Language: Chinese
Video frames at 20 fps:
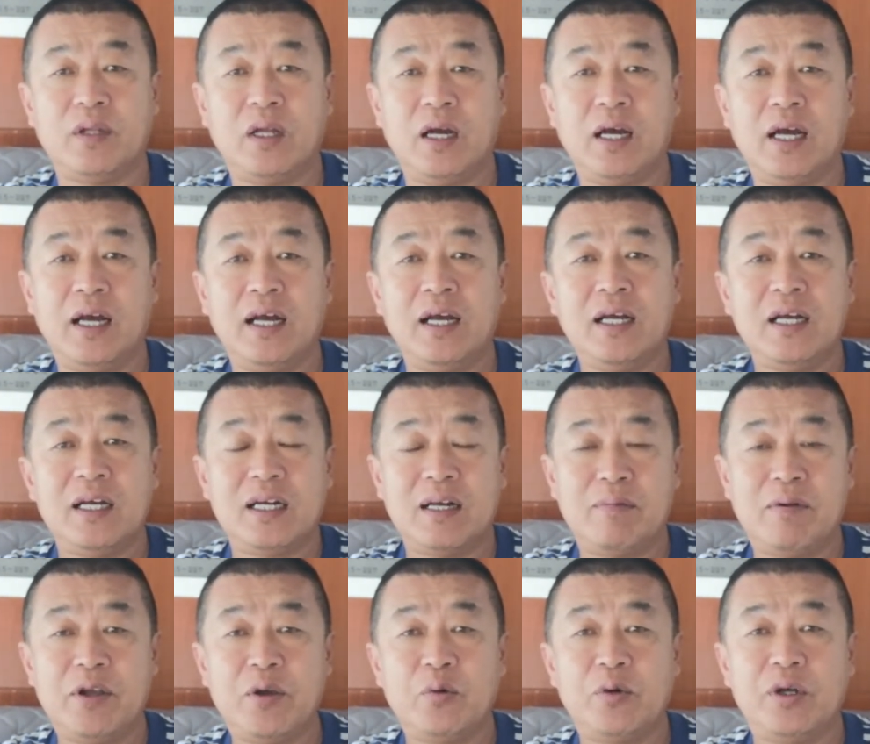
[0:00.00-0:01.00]
哎，
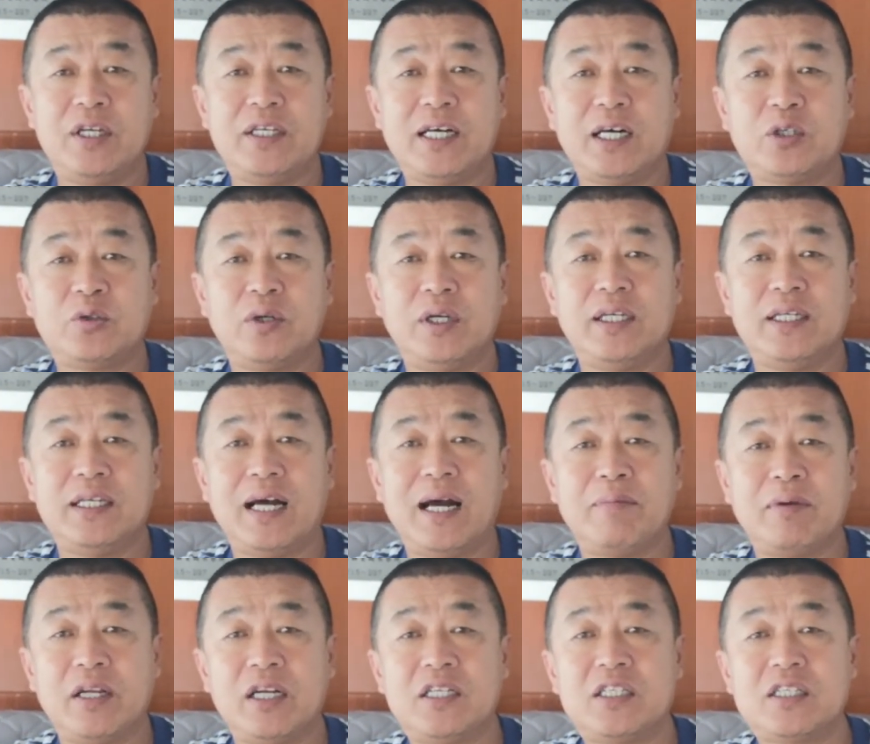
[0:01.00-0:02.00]
然后有一家说一
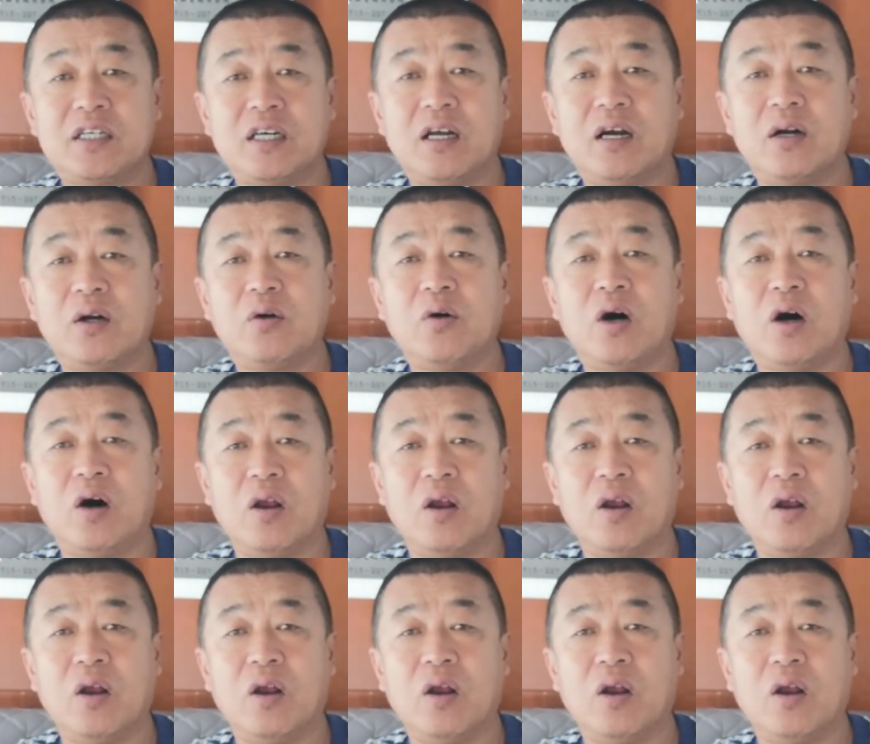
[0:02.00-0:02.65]
家，把它质量弄